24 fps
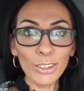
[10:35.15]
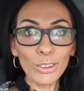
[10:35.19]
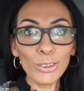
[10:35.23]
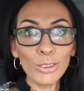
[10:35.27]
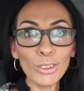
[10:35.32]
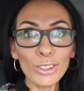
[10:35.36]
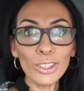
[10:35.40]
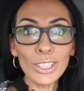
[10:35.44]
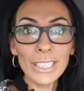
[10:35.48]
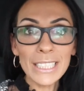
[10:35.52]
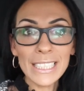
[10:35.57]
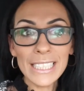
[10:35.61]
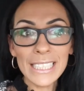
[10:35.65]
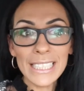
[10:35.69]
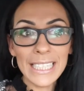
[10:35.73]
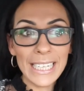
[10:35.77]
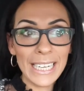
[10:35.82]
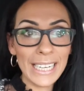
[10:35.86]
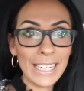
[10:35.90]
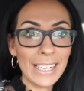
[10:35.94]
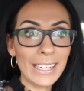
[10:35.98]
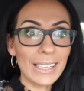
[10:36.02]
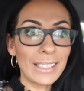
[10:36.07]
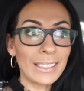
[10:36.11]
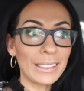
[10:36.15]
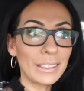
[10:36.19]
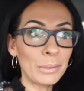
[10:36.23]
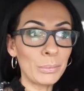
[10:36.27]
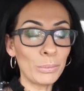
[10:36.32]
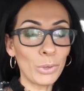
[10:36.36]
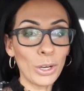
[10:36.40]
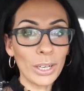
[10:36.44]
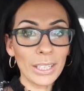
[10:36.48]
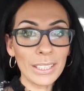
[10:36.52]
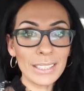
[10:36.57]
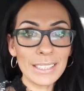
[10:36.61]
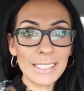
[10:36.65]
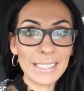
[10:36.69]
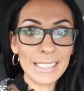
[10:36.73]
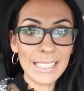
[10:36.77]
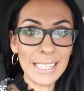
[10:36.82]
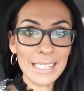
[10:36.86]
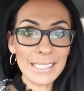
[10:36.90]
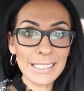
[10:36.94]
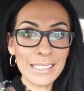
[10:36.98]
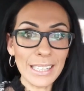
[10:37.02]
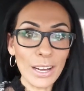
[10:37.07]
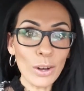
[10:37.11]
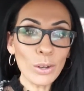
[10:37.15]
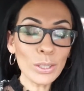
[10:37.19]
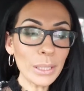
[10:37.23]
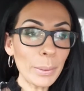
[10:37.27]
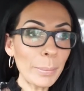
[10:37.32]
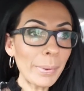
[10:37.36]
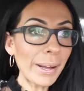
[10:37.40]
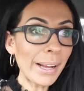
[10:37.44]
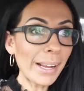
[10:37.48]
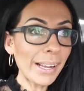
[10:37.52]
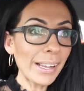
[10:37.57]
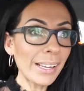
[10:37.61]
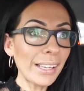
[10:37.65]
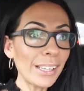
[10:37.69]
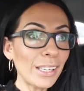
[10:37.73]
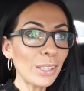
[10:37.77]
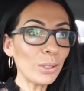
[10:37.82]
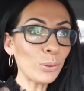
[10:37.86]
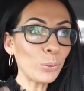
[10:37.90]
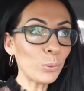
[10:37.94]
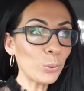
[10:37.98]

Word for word: Und der äh, Moritz, der ist auch dabei.